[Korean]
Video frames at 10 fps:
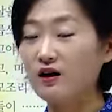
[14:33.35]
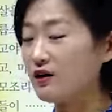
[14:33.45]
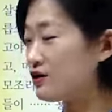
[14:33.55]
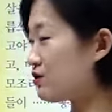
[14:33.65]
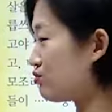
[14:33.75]

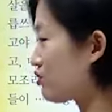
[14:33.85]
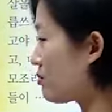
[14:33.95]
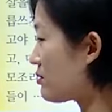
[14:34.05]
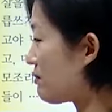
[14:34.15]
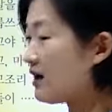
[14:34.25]
그래서
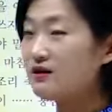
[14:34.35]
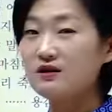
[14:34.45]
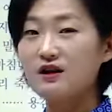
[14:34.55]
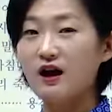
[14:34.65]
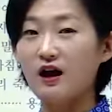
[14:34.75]
무덤을
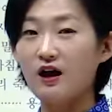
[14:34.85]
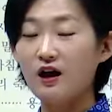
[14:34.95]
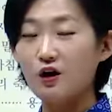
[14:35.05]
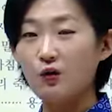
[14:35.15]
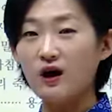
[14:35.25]
팠는데
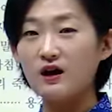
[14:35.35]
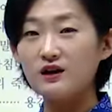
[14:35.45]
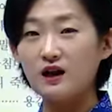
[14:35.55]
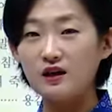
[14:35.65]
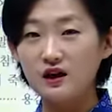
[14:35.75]
관
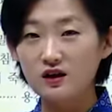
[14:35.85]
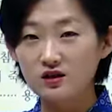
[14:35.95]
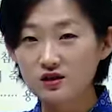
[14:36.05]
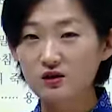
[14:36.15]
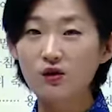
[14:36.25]

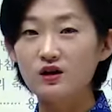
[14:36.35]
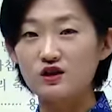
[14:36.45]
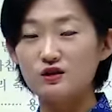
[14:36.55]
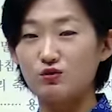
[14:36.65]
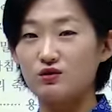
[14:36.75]
안에까지
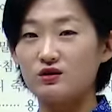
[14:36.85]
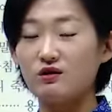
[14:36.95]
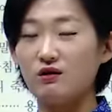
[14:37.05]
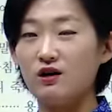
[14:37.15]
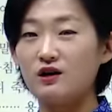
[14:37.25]
들어가지를
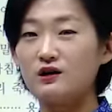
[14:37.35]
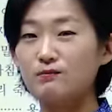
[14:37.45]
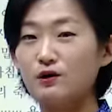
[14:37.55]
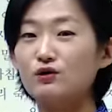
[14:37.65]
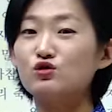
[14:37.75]
못해서
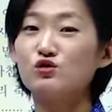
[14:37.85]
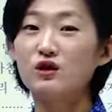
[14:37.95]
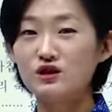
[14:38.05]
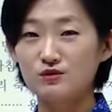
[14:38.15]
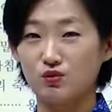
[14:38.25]
그 뼈를
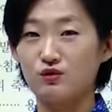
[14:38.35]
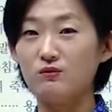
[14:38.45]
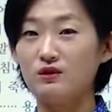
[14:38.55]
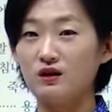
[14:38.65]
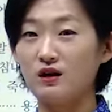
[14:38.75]
취하지는
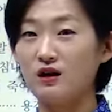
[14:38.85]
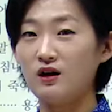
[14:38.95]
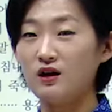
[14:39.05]
못합니다.